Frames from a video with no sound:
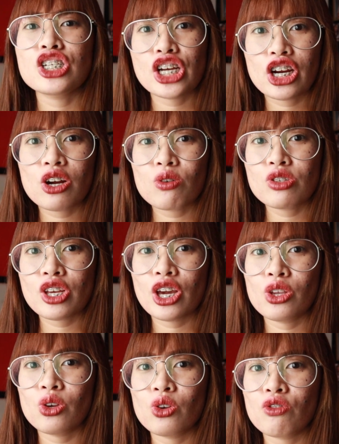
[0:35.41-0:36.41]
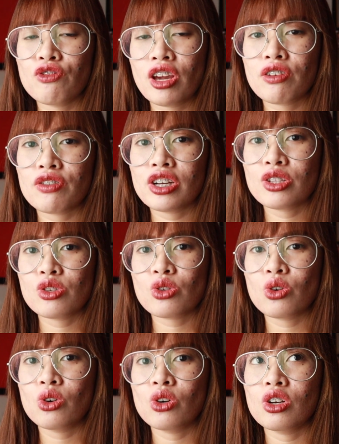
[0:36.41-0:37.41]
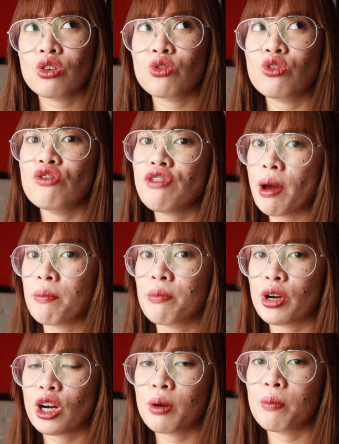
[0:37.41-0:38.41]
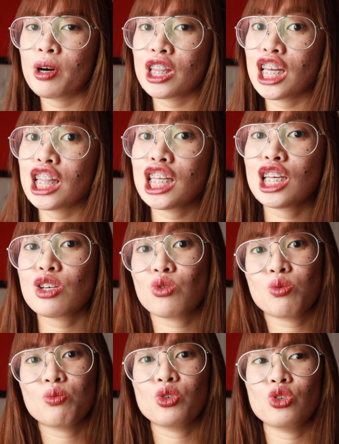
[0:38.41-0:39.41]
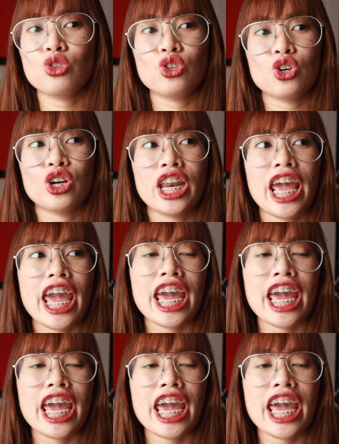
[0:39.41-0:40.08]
share ako sa inyo yung favorites ko ng November, but hindi na sumunod yon.